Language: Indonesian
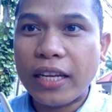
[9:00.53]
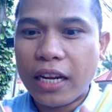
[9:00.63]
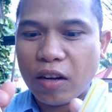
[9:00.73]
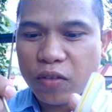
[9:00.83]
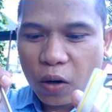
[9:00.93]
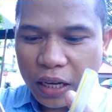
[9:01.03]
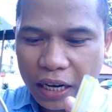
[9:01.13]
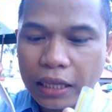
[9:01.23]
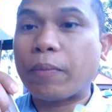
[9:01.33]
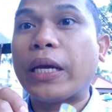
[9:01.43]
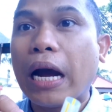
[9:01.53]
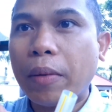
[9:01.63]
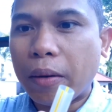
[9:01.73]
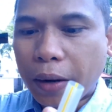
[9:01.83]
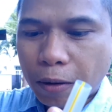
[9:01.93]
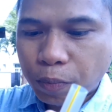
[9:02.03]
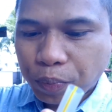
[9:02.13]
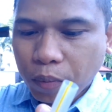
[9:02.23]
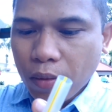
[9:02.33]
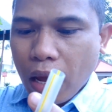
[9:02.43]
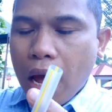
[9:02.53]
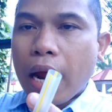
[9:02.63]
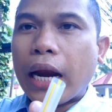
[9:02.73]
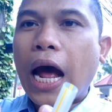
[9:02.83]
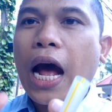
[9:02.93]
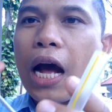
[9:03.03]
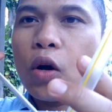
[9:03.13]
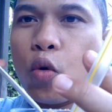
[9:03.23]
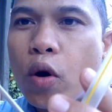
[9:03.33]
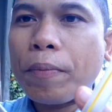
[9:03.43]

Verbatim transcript: ini ngevlognya nih tapi nggak apa-apa nah gue